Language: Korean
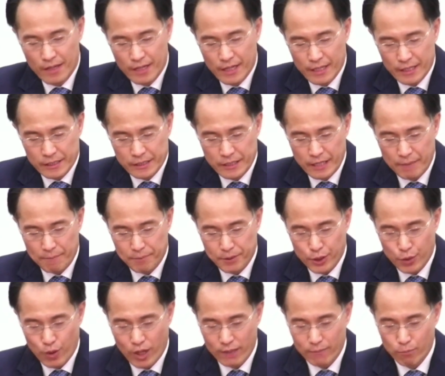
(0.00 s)
그에
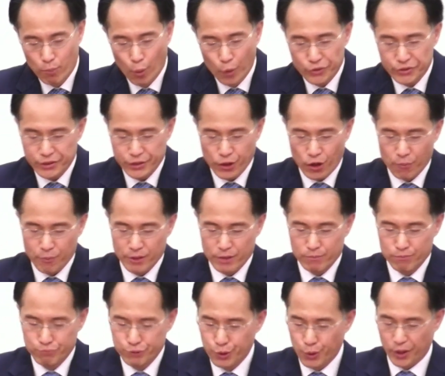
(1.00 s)
필요한 모든 경비는
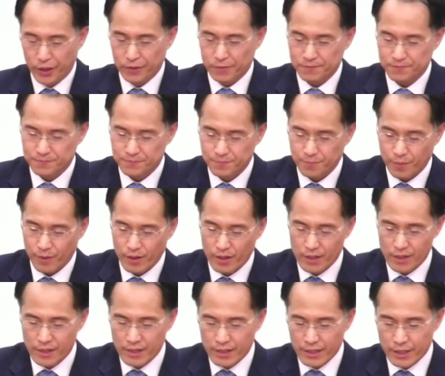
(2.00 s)
무료예요.
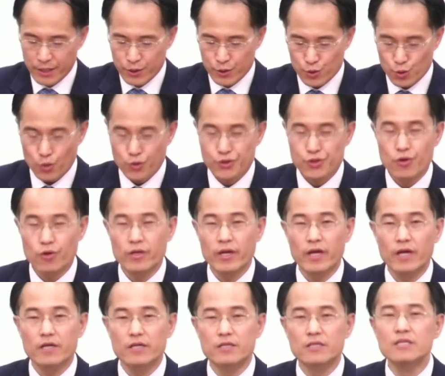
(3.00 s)

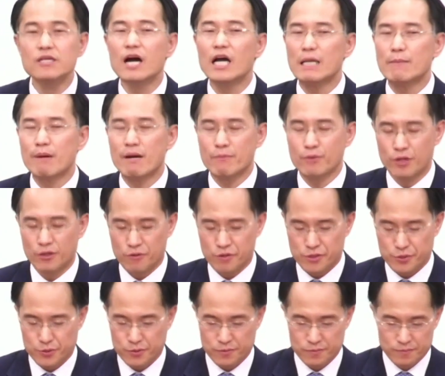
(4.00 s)
초청에 응하기만 하면 되는
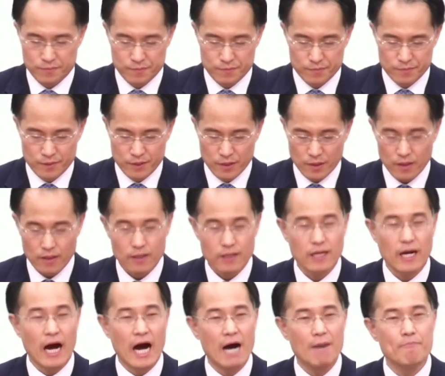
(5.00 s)
것이죠.
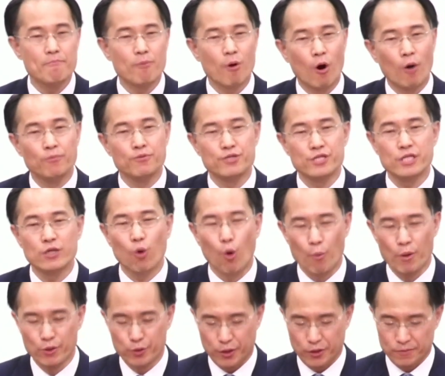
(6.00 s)
값 없이
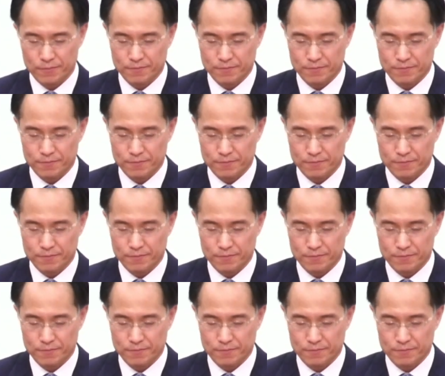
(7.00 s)
오면 돼요.